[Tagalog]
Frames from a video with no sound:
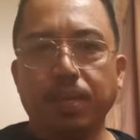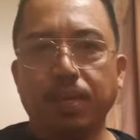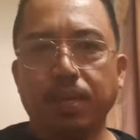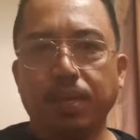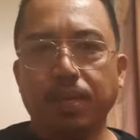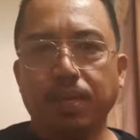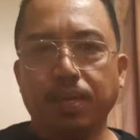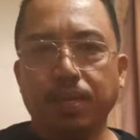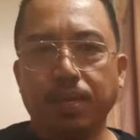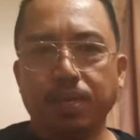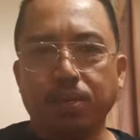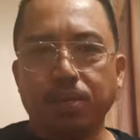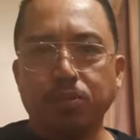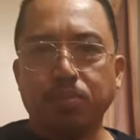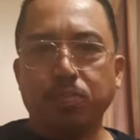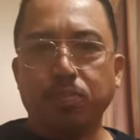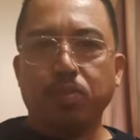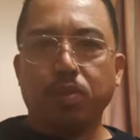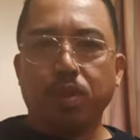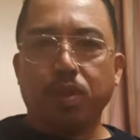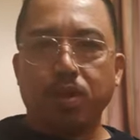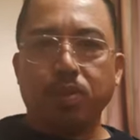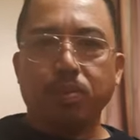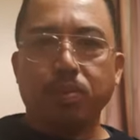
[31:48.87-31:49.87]
uh,
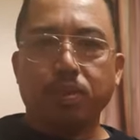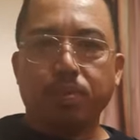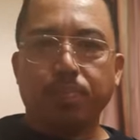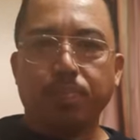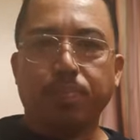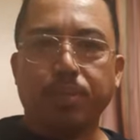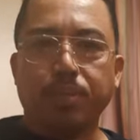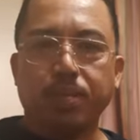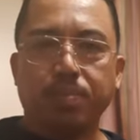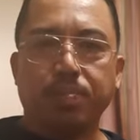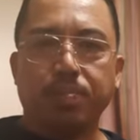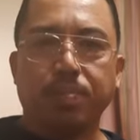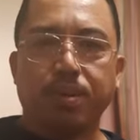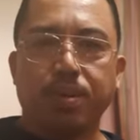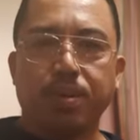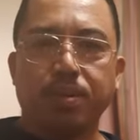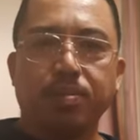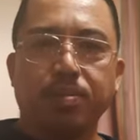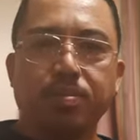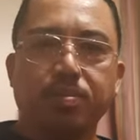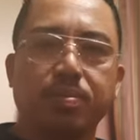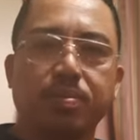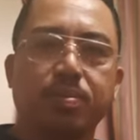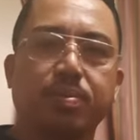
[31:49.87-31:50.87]
gumawa ako ng
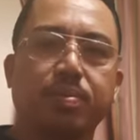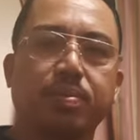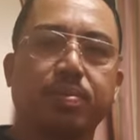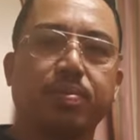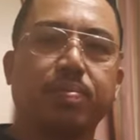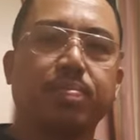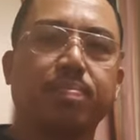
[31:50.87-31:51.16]
panibago no